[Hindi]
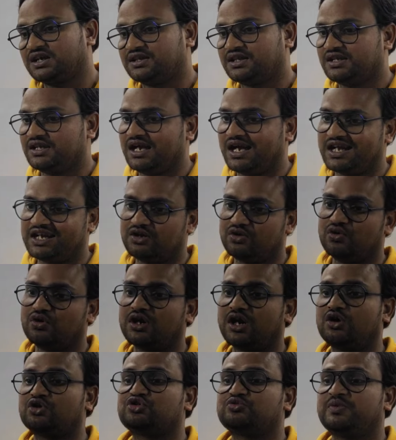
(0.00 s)
का तैयारी
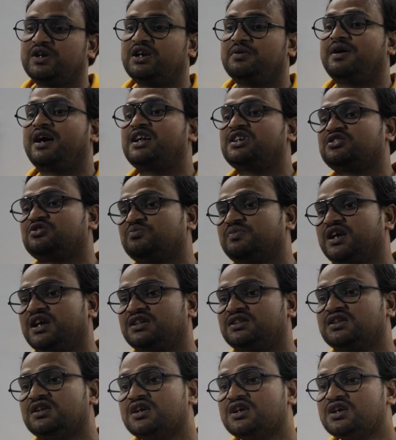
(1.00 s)
हो रहा है उसमें एडवांस
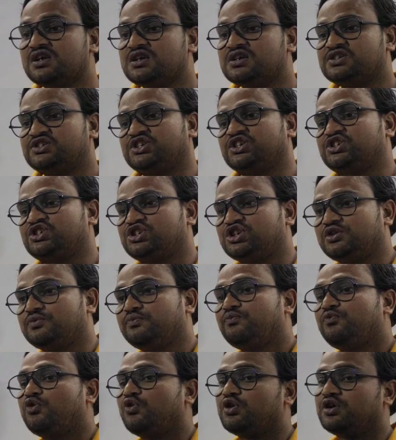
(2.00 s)
मैथ सिक्सटी
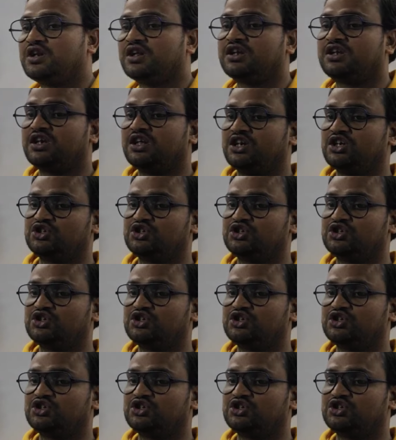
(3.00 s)
फोर्टी के